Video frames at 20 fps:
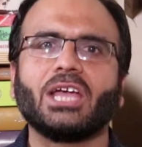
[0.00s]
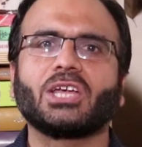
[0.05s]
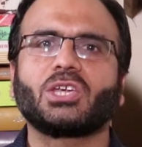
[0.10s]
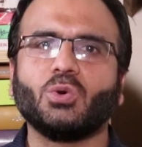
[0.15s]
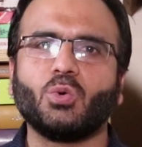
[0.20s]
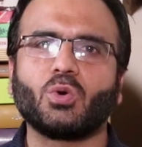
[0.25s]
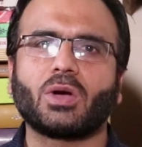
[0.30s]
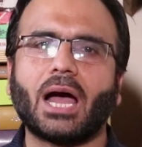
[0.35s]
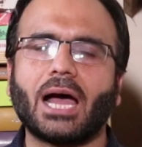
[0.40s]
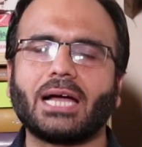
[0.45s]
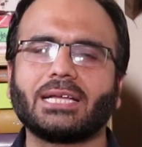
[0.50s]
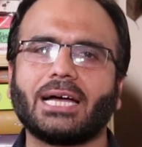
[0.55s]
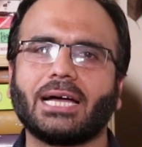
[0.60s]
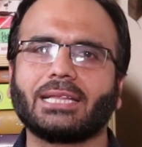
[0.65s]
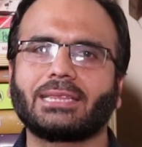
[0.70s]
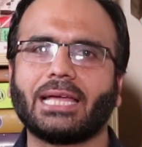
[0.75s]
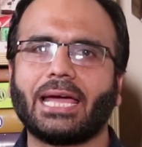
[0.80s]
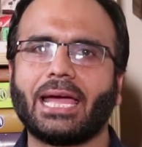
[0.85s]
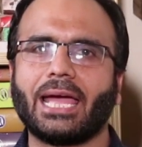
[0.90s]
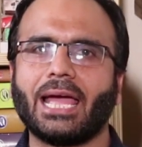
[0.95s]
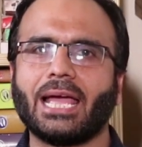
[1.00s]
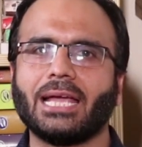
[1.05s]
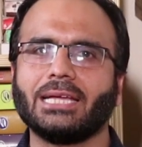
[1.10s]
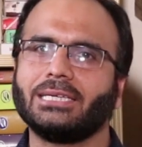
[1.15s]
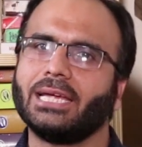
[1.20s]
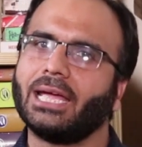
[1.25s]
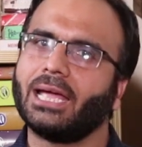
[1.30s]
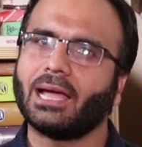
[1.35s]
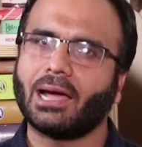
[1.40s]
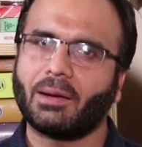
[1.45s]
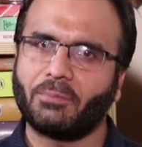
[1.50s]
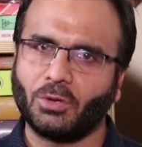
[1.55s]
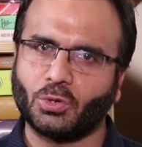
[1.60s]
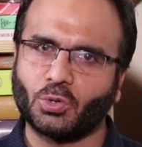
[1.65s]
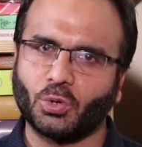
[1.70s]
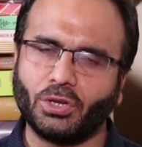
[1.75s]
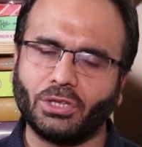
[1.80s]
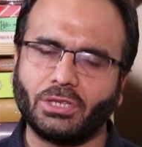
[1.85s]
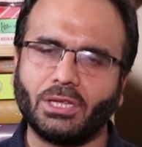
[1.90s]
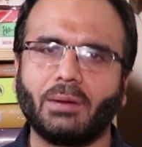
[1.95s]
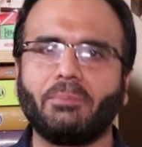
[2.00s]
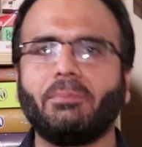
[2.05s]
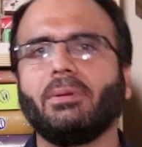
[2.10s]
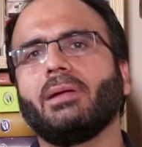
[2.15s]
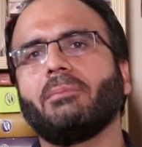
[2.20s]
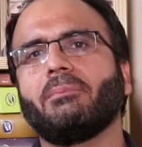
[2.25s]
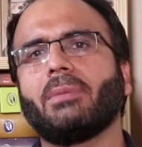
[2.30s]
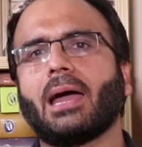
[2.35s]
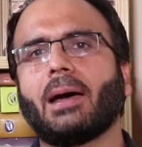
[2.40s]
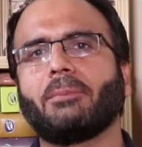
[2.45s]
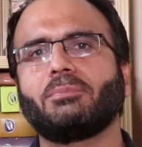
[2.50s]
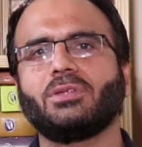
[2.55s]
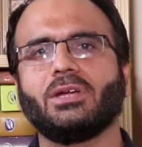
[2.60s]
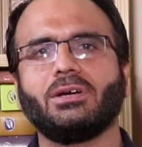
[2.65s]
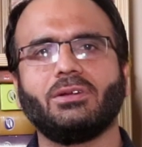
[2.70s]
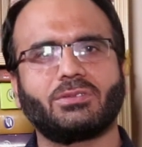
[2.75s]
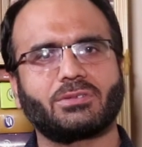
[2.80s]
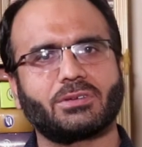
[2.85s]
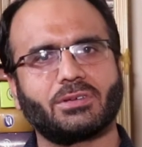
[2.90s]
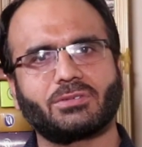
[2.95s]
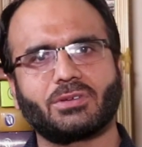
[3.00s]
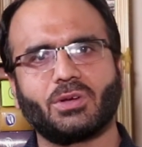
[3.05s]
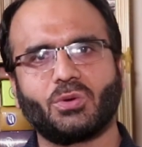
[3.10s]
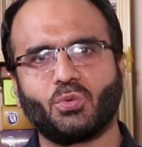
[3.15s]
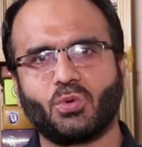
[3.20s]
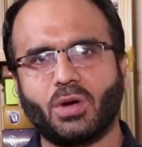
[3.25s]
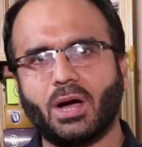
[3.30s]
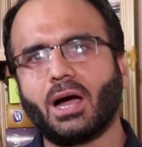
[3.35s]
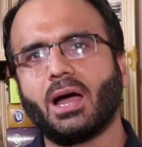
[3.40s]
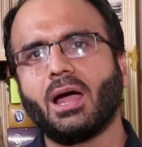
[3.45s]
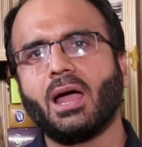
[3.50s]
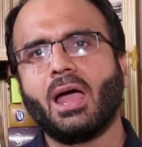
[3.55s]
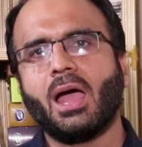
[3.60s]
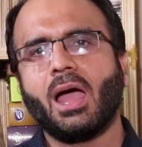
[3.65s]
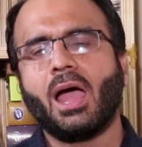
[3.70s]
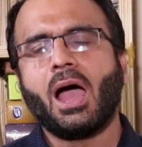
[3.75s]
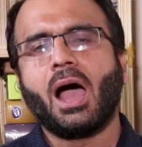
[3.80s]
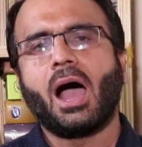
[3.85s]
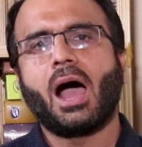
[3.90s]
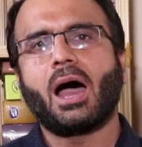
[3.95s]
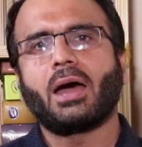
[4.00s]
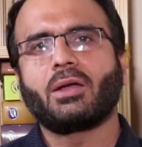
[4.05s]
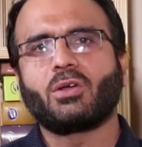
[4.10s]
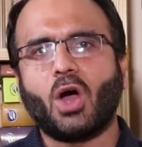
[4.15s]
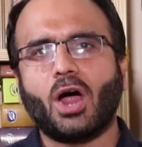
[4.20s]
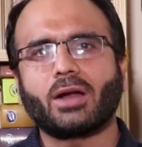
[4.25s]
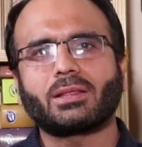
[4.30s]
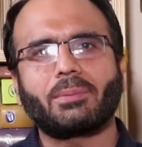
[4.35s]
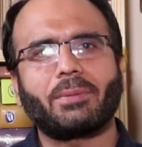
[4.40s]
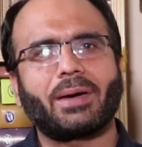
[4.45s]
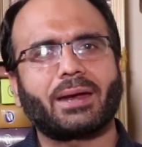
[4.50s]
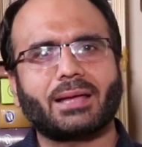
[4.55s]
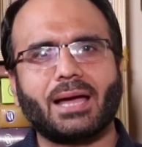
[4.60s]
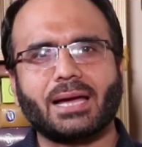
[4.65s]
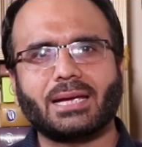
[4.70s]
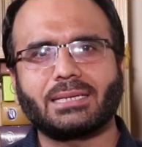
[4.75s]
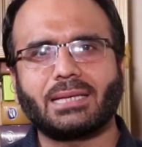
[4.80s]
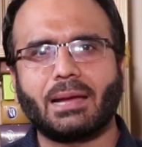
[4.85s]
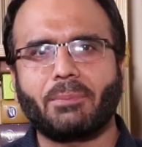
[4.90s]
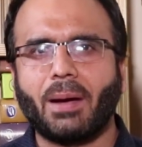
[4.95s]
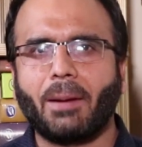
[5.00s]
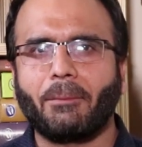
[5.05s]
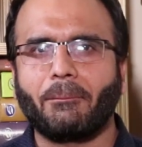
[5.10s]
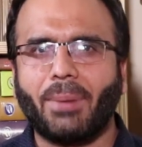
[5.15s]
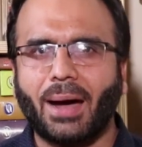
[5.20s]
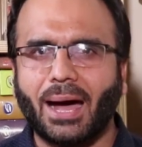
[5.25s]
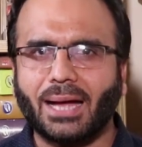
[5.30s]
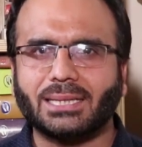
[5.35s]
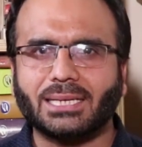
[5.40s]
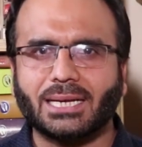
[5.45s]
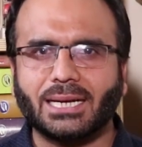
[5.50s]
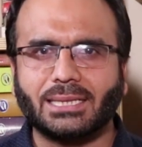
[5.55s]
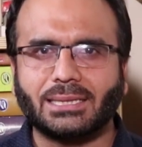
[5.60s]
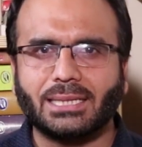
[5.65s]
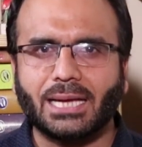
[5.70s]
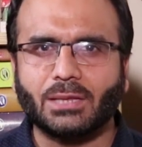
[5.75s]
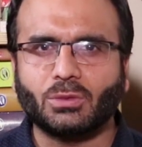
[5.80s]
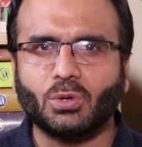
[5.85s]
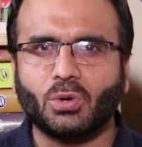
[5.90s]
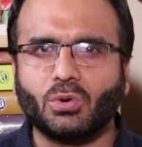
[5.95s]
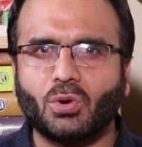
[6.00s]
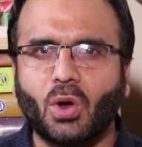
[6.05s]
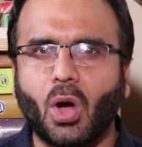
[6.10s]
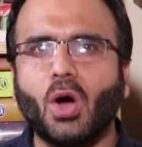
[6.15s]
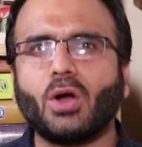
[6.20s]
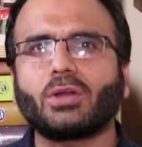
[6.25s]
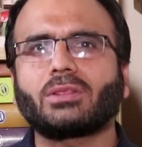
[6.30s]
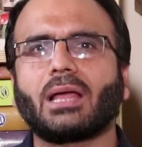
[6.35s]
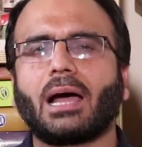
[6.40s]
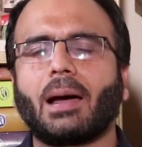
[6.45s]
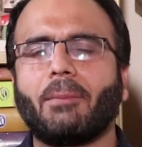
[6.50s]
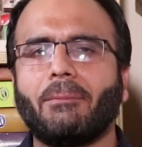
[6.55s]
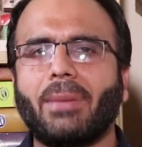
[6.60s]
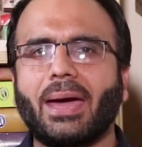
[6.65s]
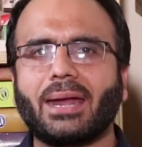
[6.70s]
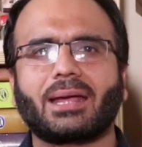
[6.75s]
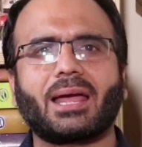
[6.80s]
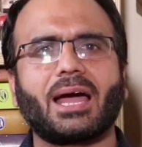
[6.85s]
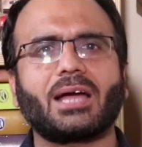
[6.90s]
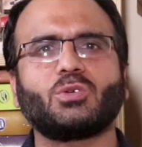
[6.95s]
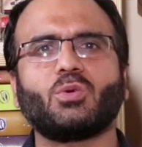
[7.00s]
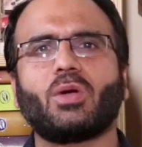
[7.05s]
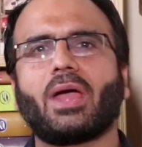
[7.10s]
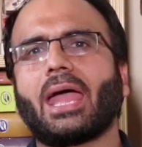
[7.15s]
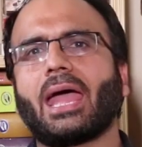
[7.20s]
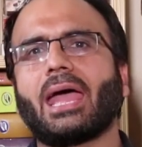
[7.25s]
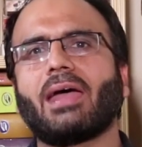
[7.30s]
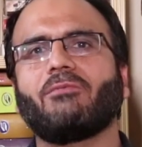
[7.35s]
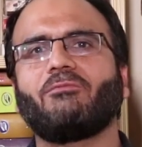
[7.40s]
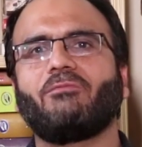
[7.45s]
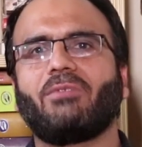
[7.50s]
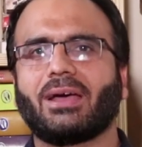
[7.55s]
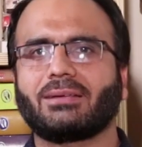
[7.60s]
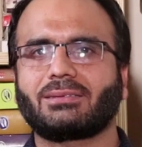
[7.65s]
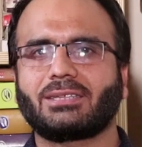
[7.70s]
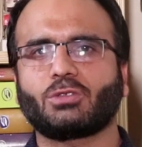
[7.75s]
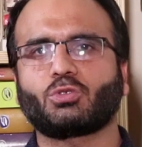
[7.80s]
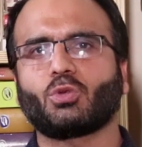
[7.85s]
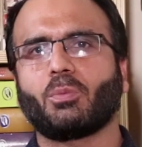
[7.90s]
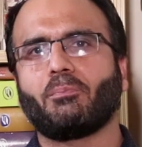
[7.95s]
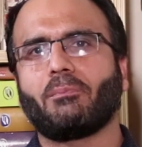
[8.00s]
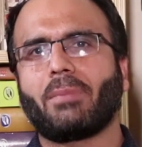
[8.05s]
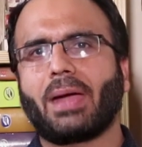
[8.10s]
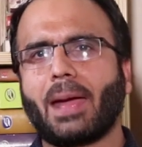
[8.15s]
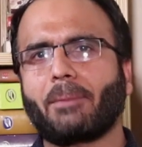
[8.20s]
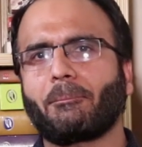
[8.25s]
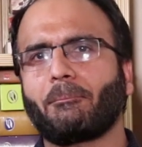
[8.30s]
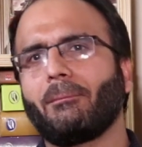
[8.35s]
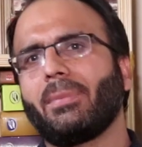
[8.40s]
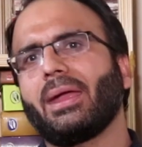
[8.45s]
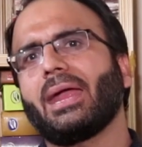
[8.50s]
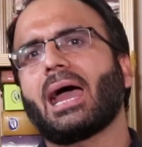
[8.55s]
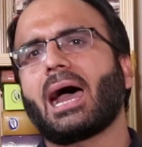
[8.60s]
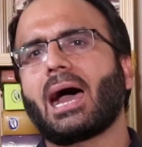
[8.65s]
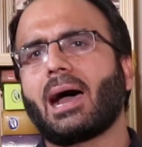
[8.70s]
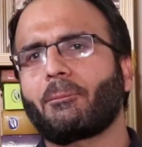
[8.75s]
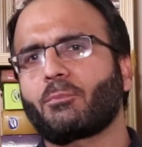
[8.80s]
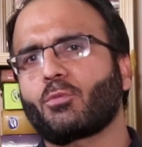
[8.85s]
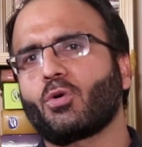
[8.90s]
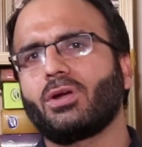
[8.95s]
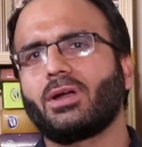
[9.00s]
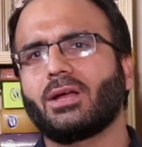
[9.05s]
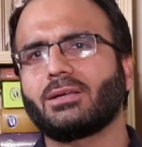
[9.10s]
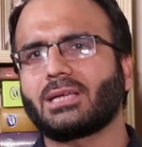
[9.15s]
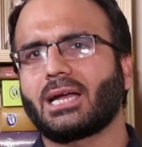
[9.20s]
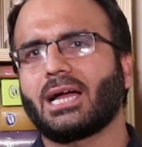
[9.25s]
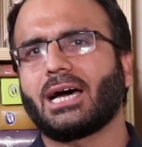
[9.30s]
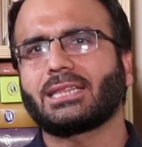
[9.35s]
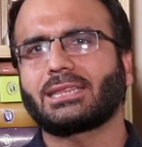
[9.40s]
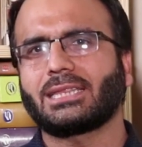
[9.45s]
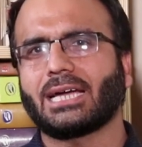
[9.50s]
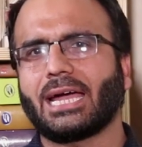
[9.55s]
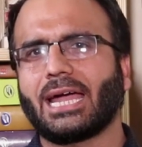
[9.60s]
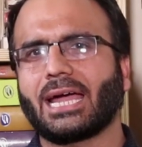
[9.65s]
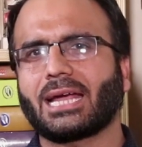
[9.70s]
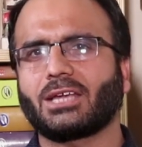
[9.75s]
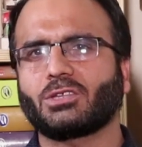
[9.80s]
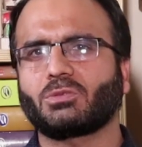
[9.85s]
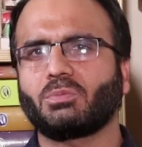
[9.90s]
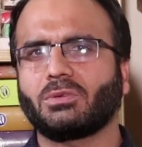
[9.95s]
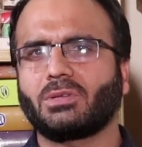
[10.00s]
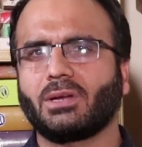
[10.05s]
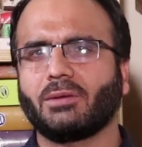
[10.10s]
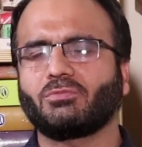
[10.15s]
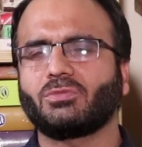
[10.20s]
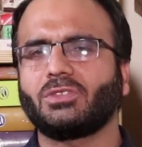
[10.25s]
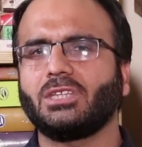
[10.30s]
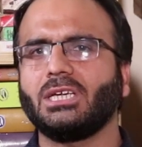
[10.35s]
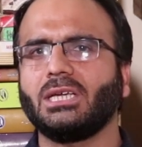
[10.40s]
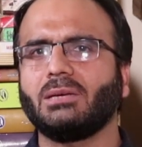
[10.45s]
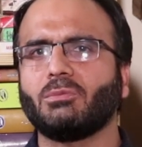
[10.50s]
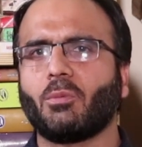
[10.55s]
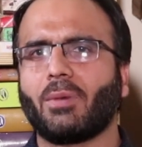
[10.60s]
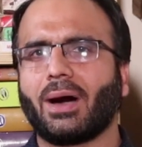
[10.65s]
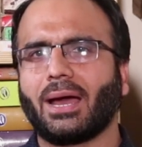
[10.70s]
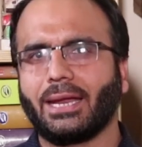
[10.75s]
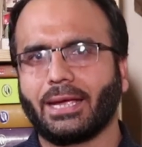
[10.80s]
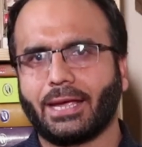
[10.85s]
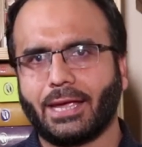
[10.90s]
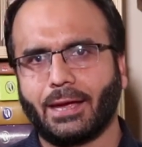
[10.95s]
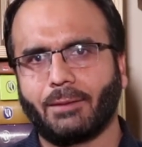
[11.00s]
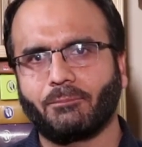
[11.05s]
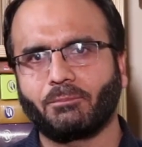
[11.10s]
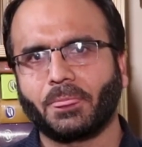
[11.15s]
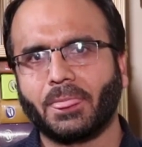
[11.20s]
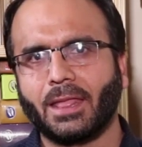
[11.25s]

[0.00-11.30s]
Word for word: क्यों कहा जाता है ये अभी थोड़ी देर में मैं आपसे डिस्कस करूंगा नॉर्थ अमेरिका की जब हम बात करते हैं तो नॉर्थ अमेरिका जो है वैसे तो मैप में आपको नजर आता है कि इसमें सिर्फ तीन ममालिक हैं